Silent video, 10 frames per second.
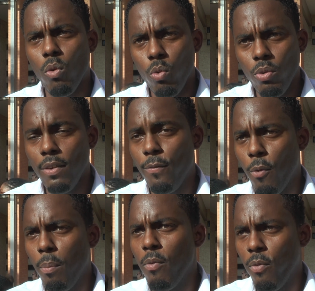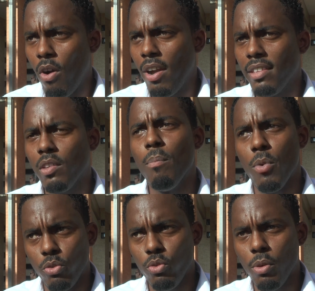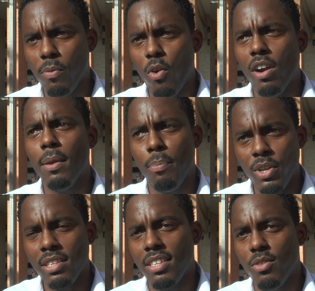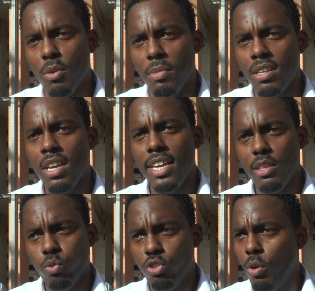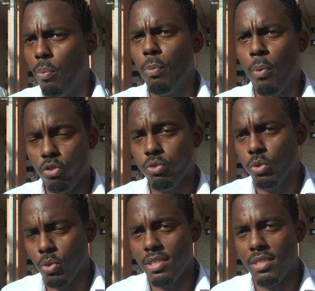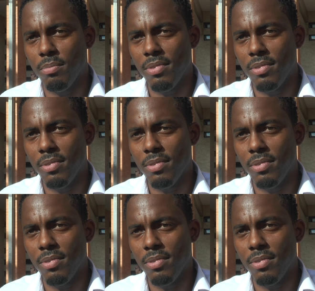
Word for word: où il faut pouvoir être en mesure de pouvoir répondre à cette demande et toucher au plus proche notre cible.